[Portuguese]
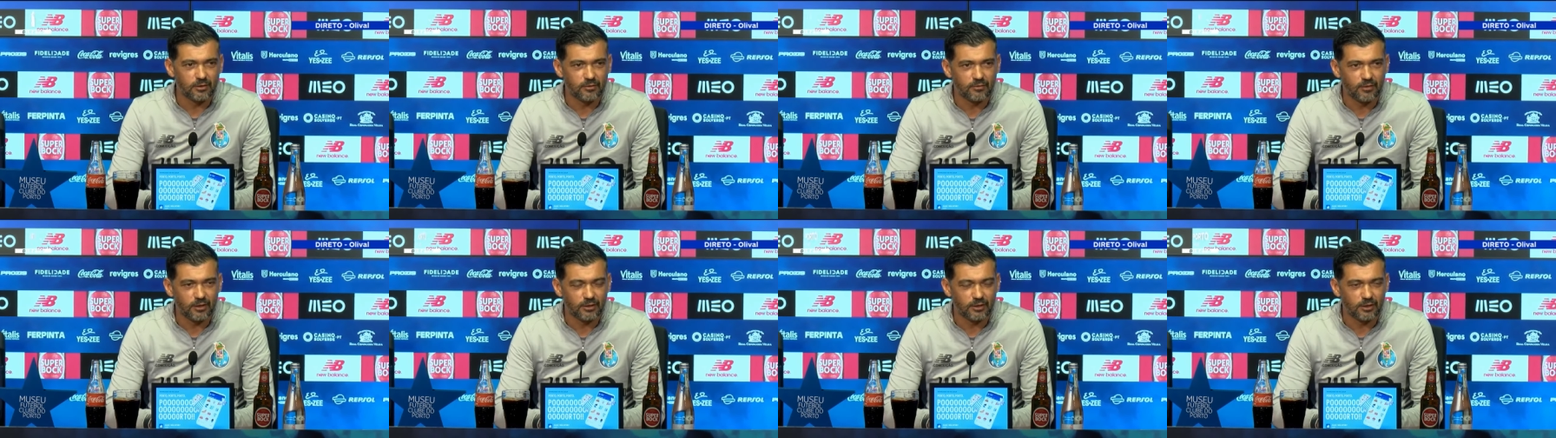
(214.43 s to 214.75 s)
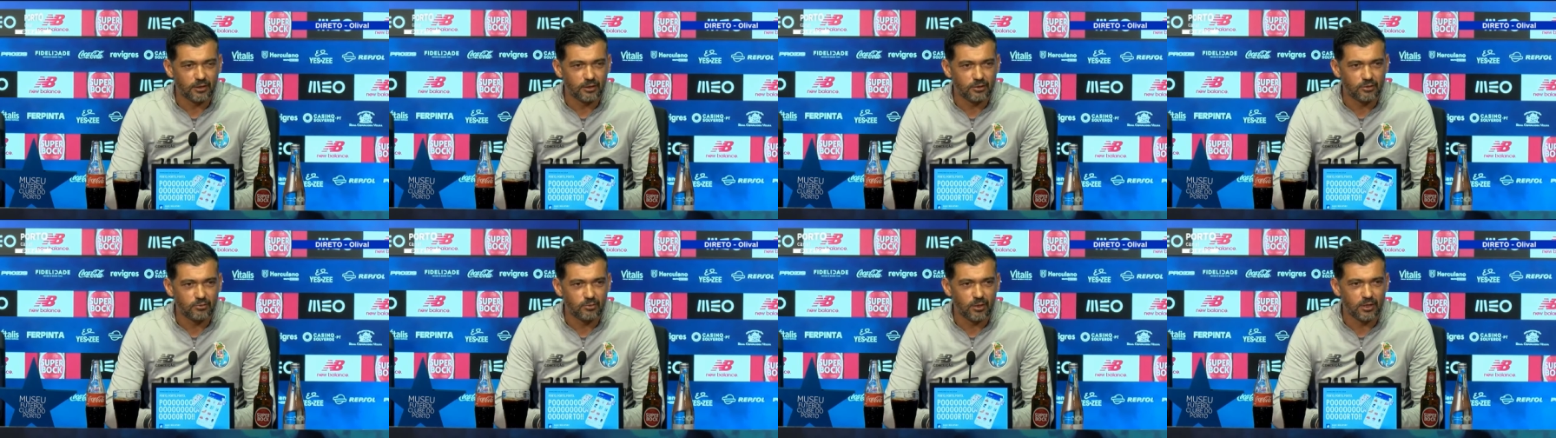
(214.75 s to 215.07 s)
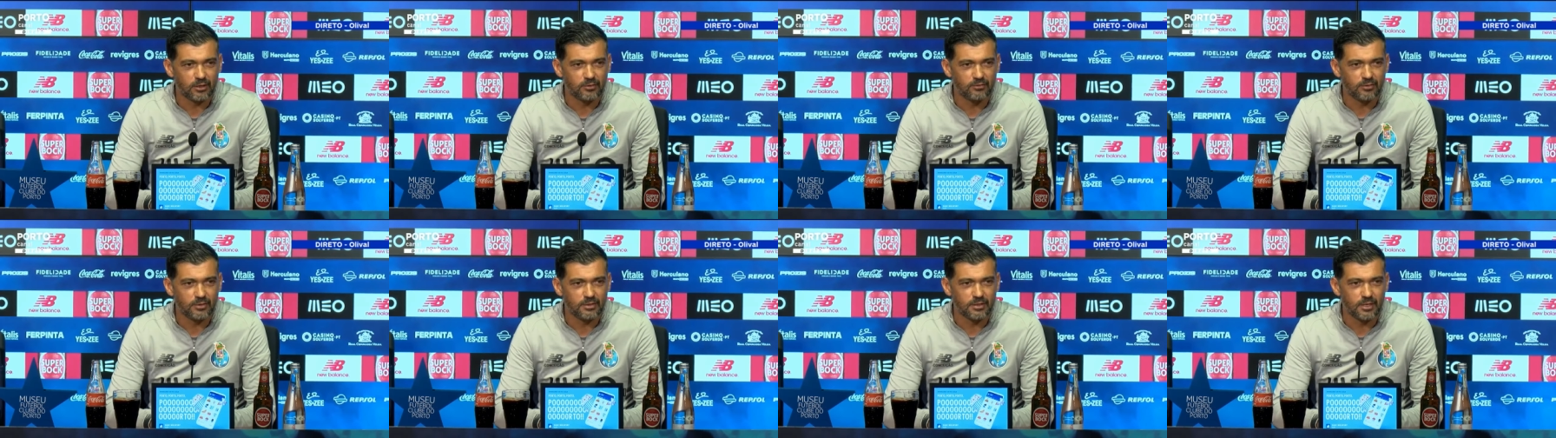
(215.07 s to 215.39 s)
vai ter a
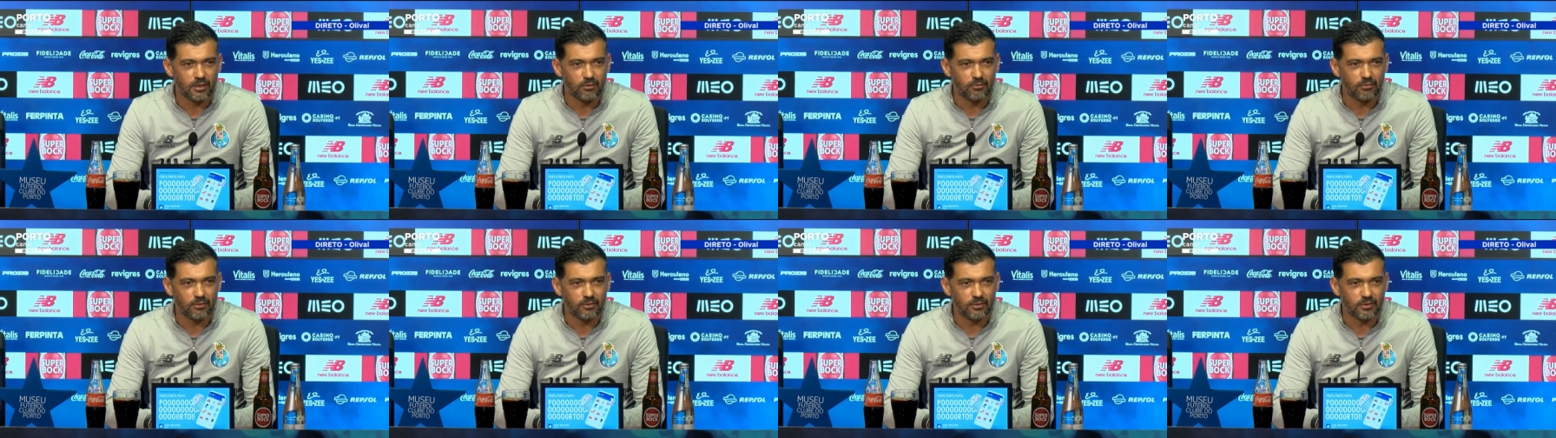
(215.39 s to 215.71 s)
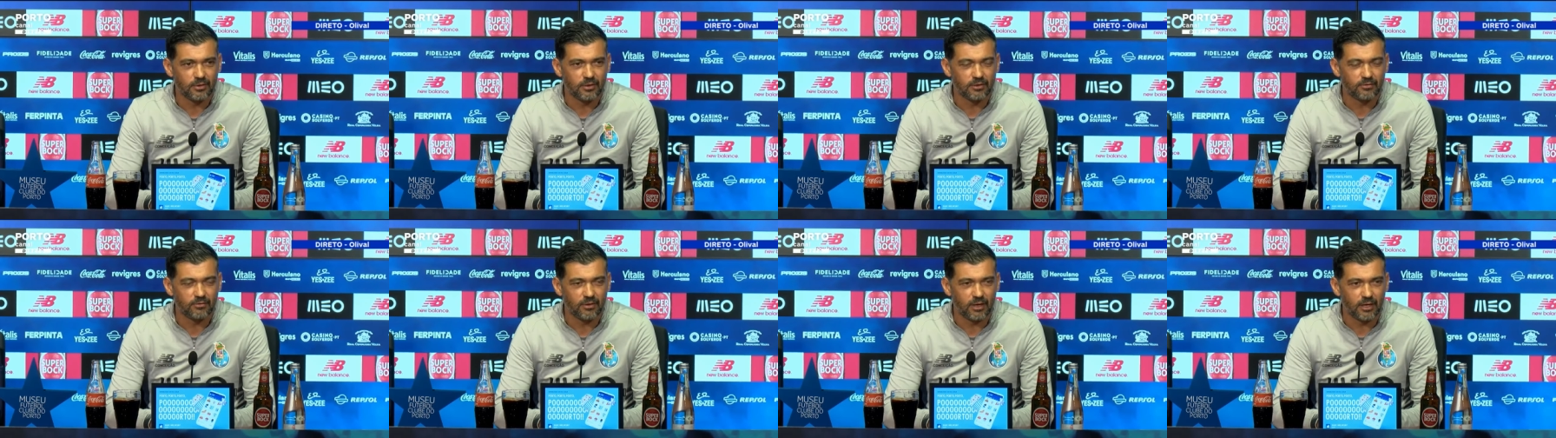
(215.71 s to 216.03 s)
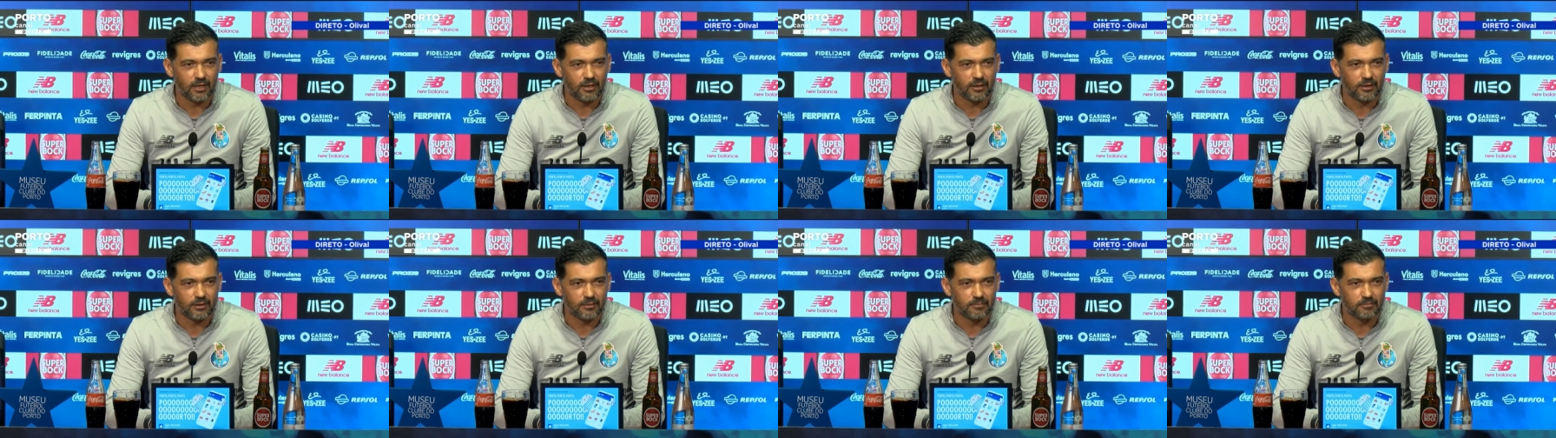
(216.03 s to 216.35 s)
sua antevisão e
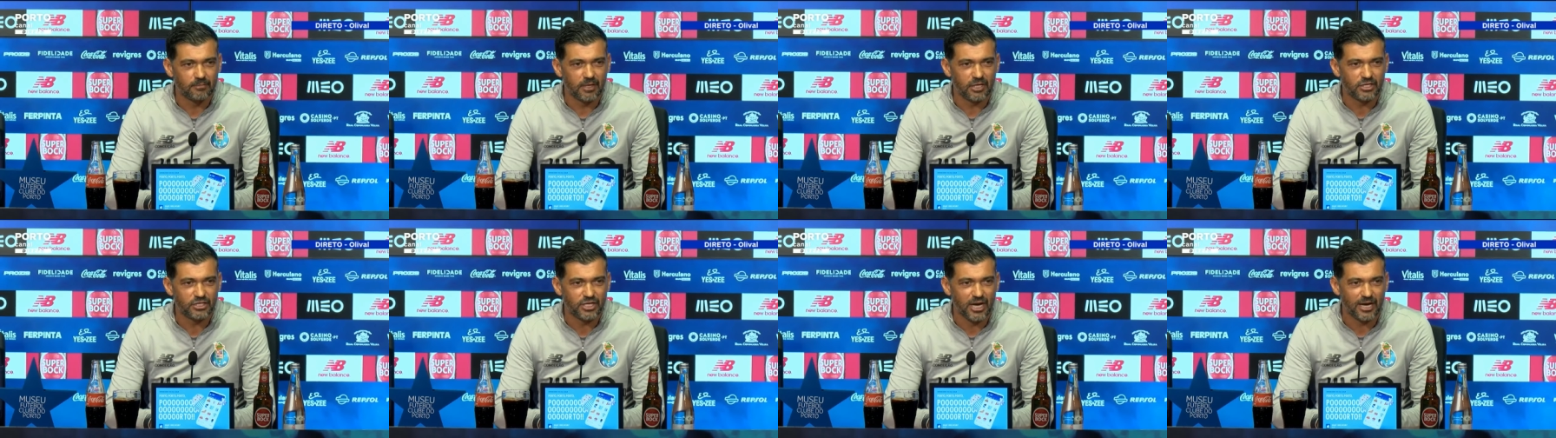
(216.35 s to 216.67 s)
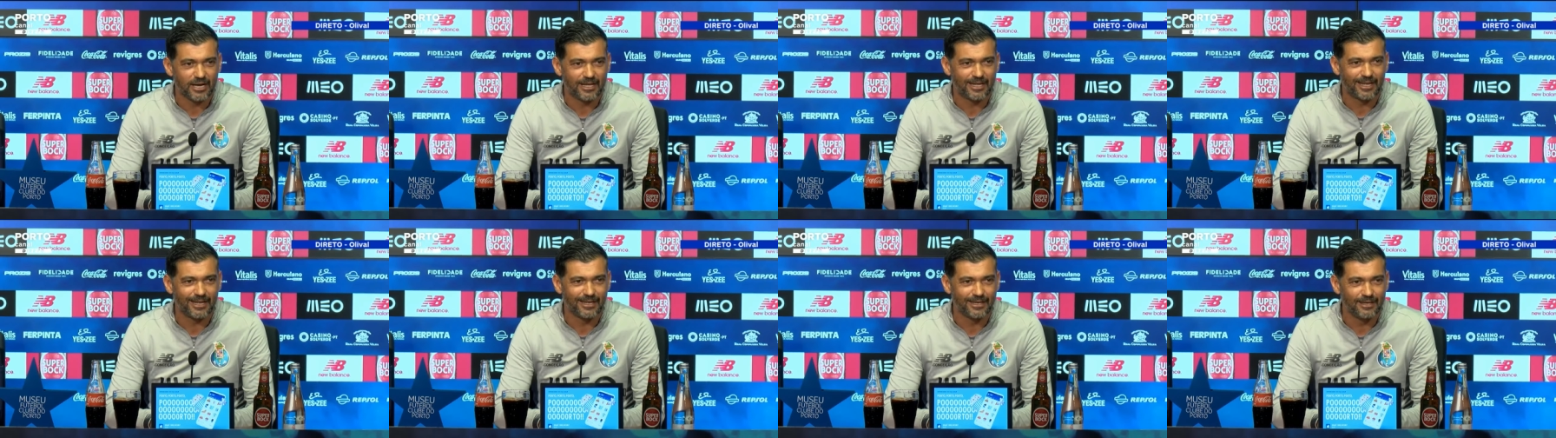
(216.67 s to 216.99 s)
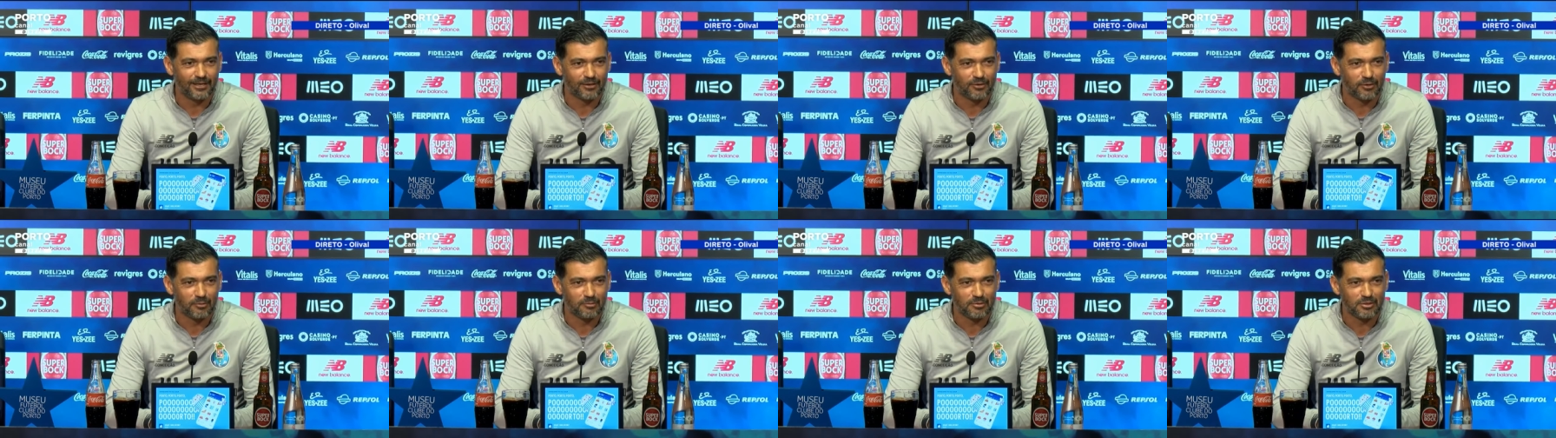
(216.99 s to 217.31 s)
vai deixar
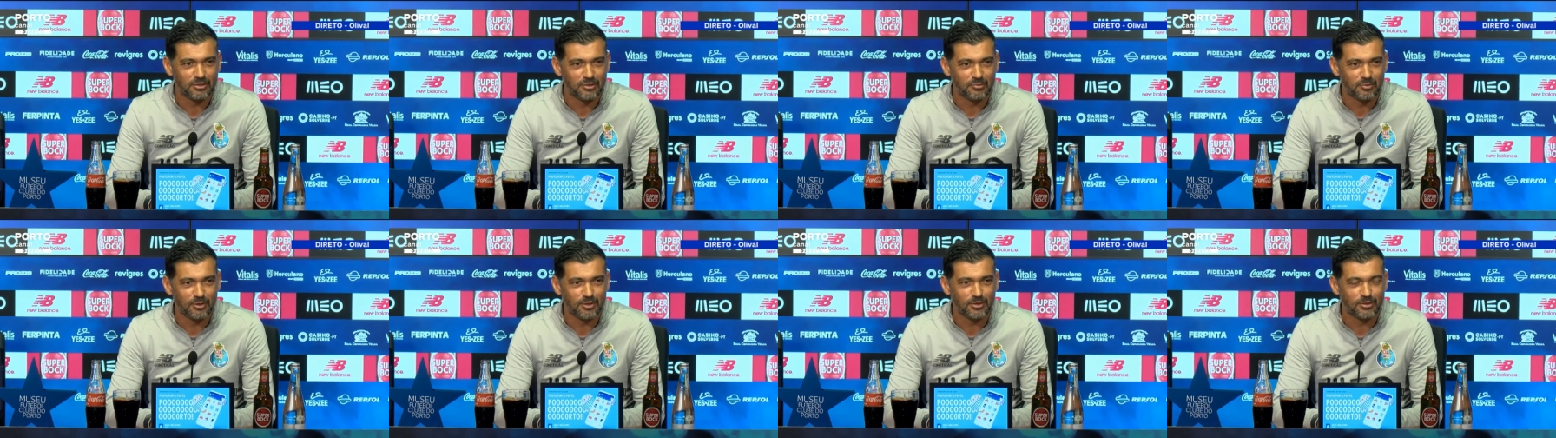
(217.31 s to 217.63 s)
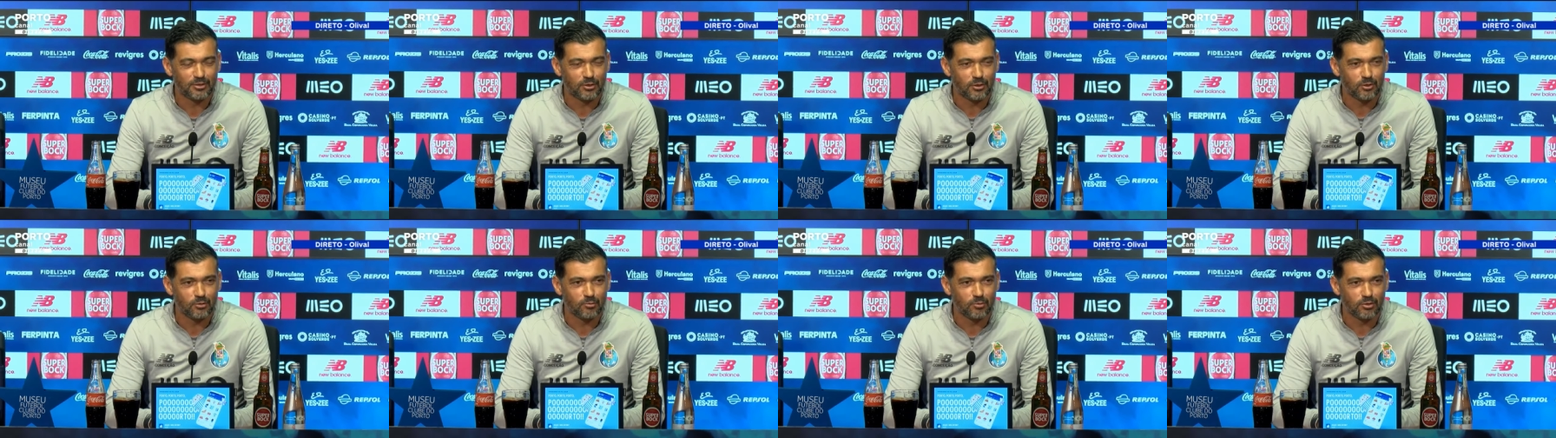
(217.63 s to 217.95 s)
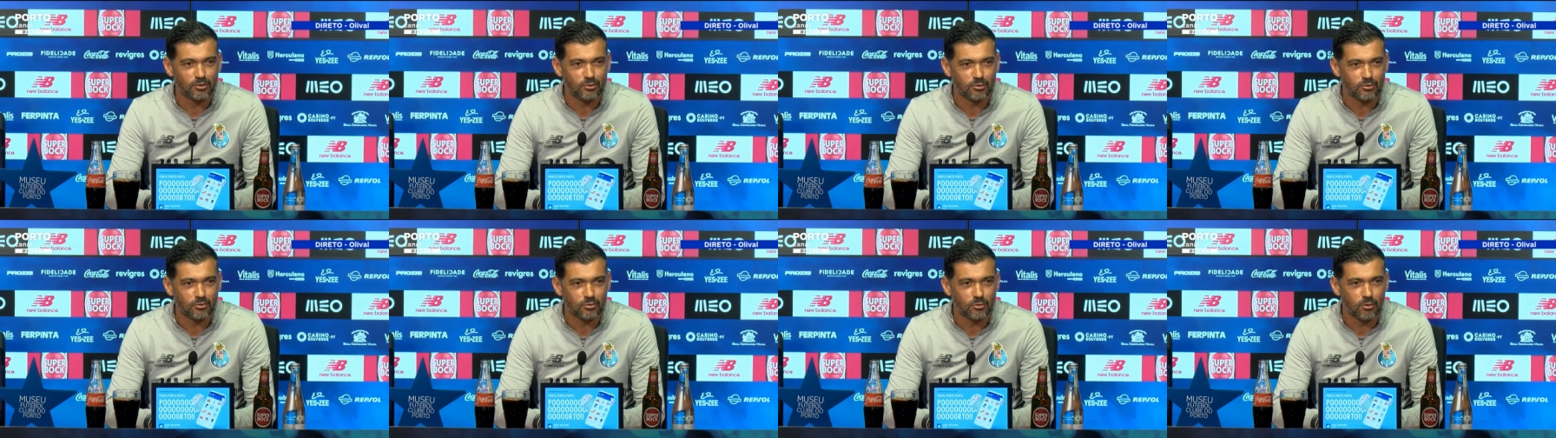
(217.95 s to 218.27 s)
cair, como se me dizer,
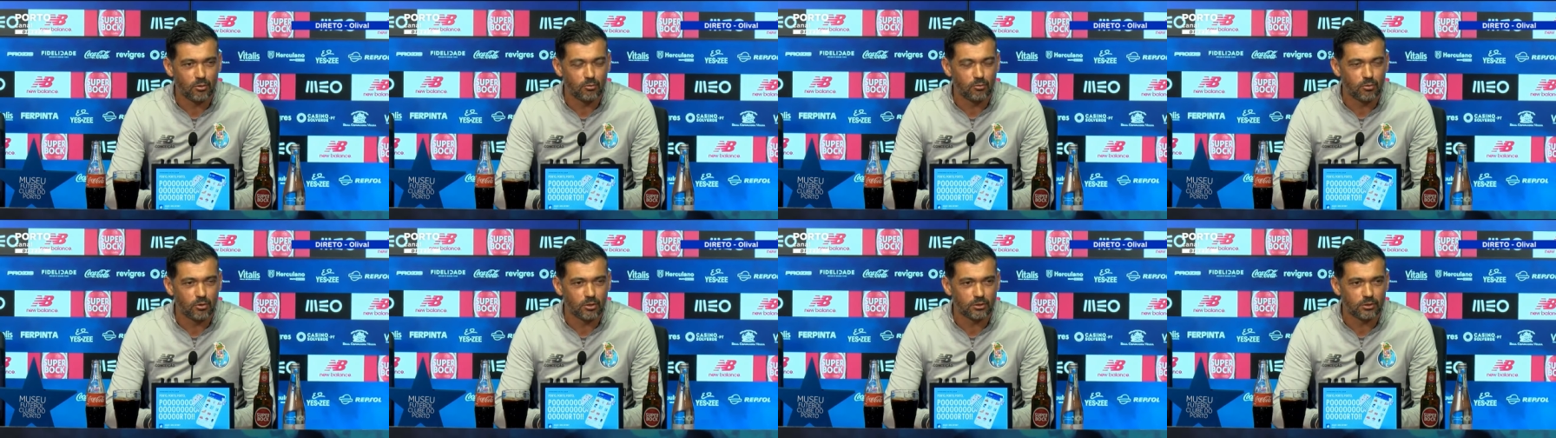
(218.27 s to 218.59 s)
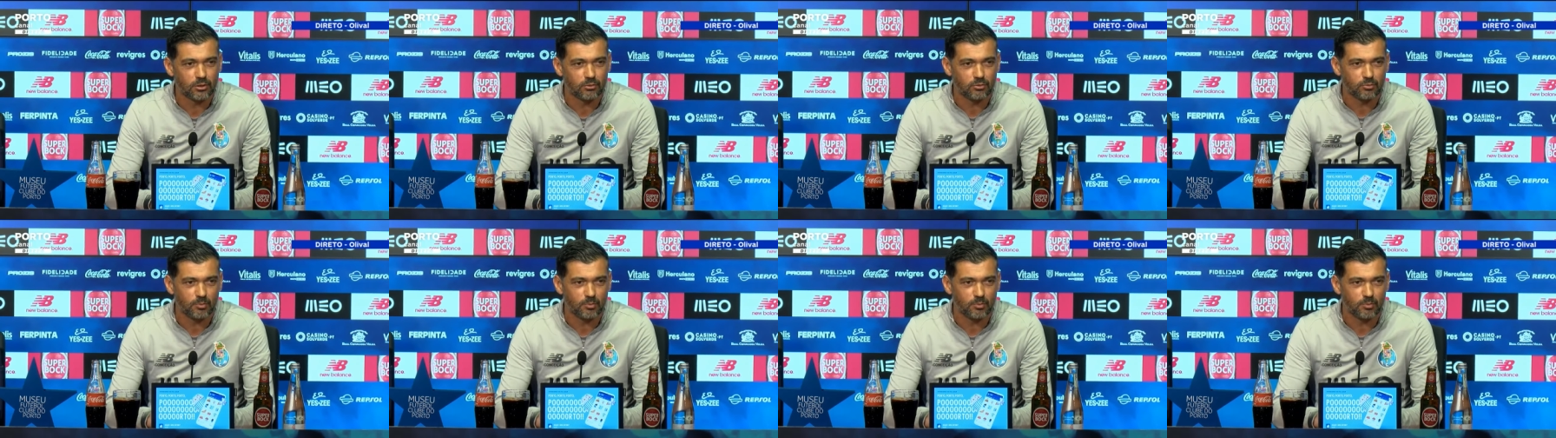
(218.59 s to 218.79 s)
uma situação ou outra.